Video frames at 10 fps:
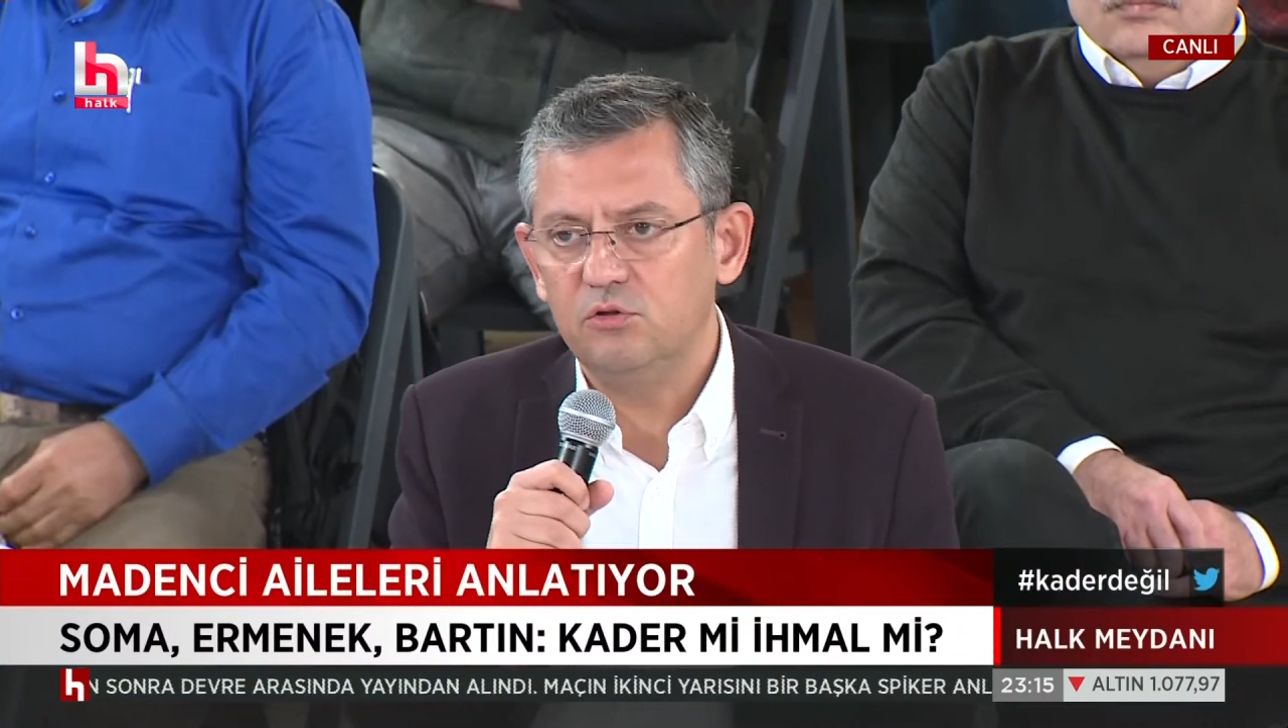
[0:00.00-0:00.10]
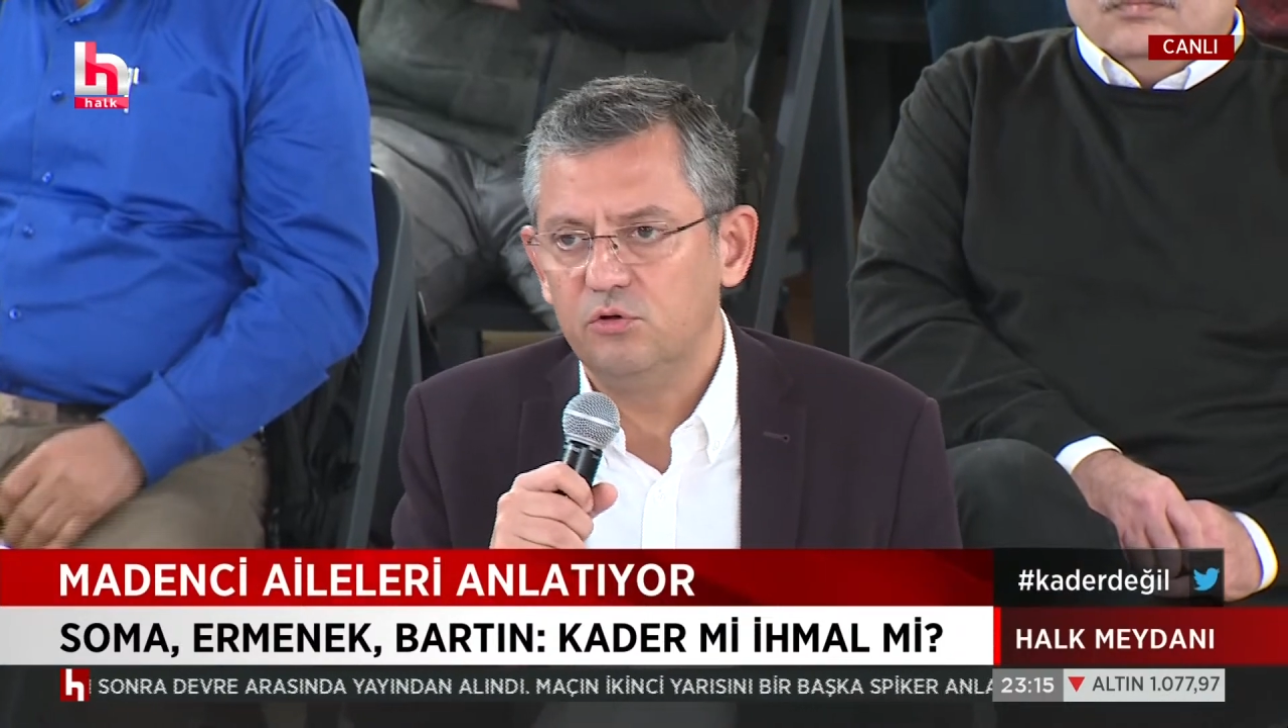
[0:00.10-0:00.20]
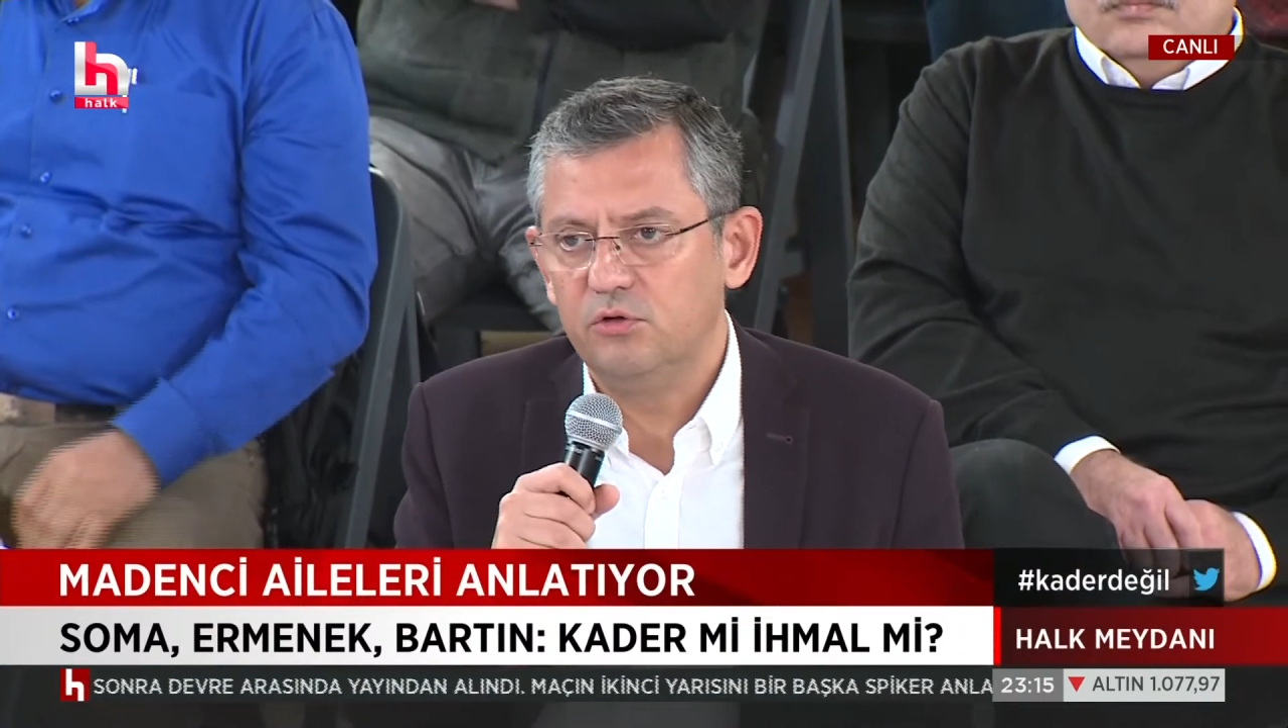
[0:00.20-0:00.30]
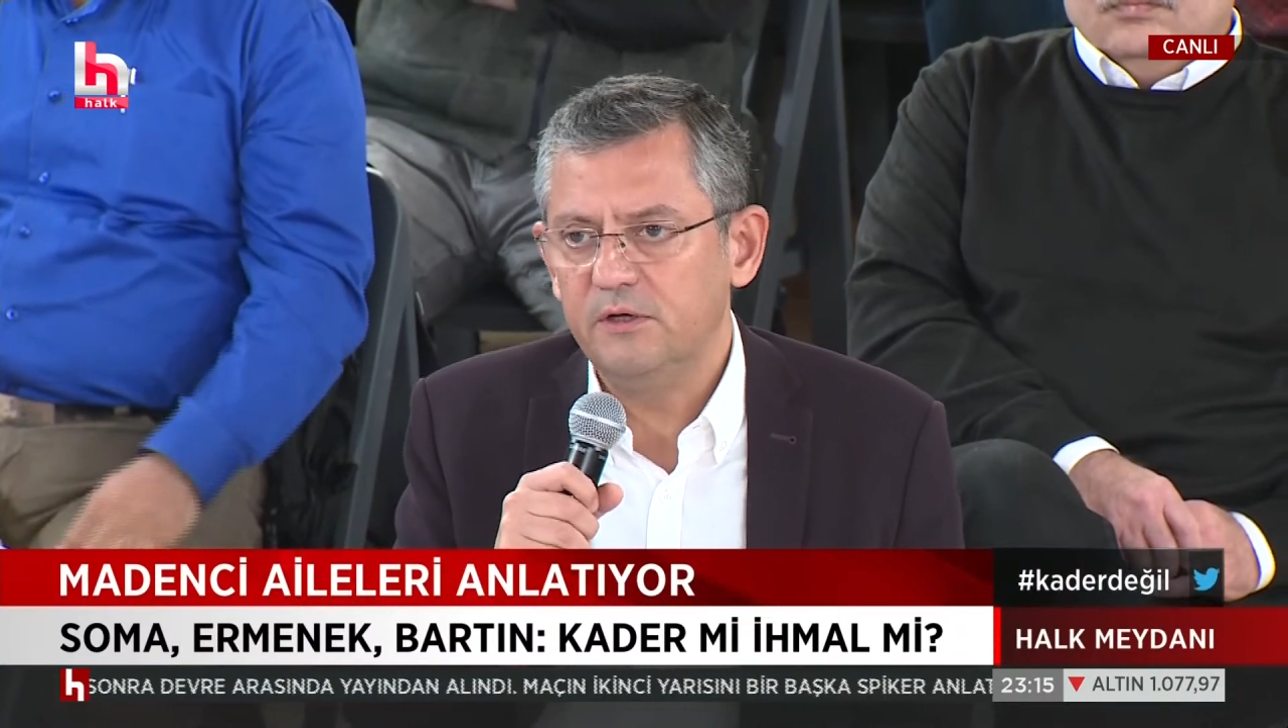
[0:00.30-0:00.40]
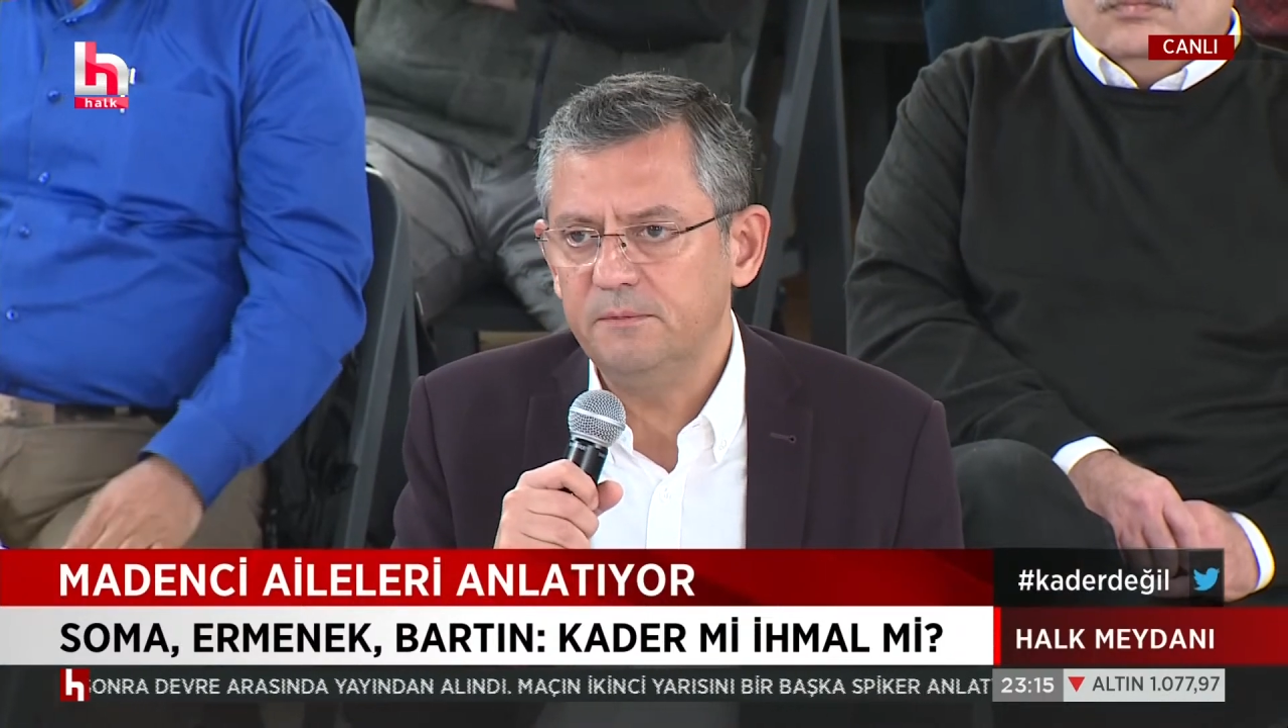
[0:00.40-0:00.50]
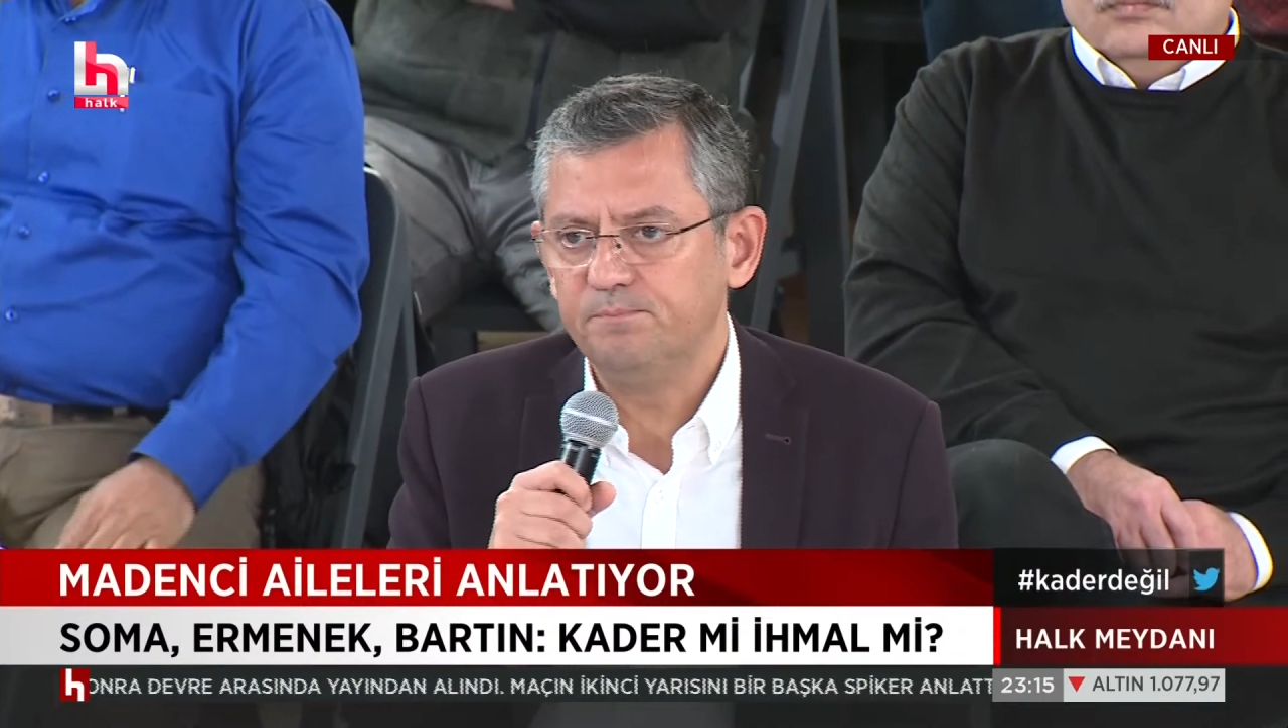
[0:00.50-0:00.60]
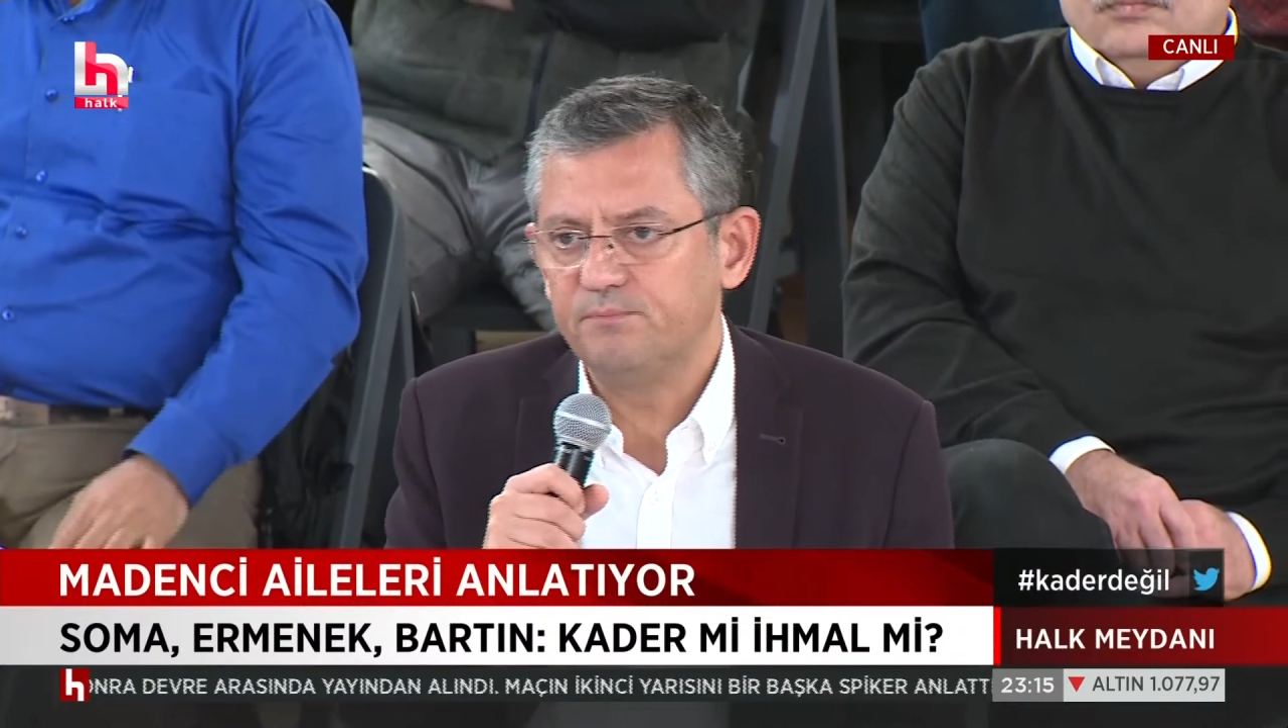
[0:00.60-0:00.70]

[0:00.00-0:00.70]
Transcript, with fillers: da öyle.